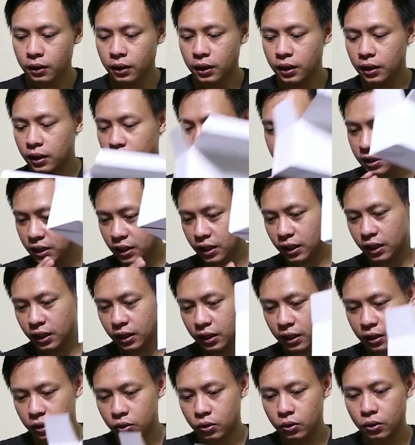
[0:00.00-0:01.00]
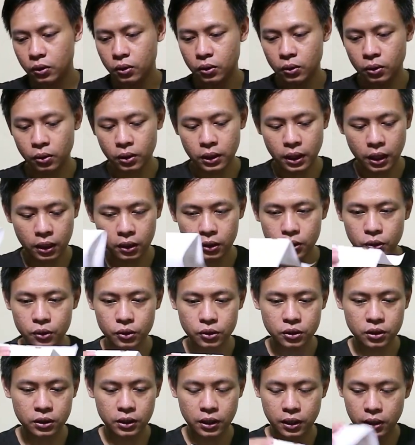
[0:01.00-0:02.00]
Kita singkirkan dulu
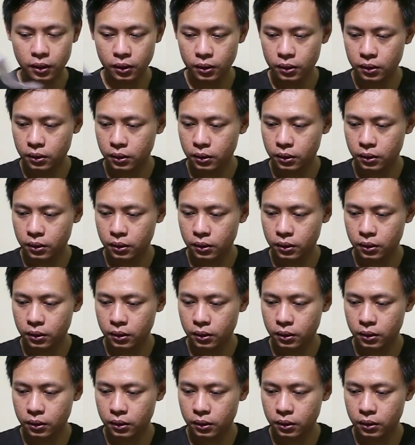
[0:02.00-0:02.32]
kardusnya.